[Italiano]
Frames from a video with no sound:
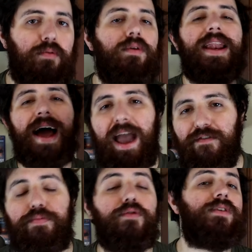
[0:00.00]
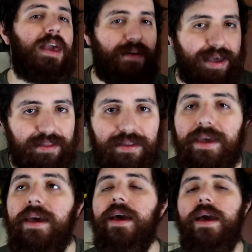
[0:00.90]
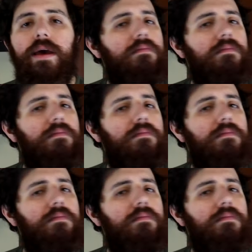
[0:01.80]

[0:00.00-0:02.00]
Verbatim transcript: più le live, più gli eventi,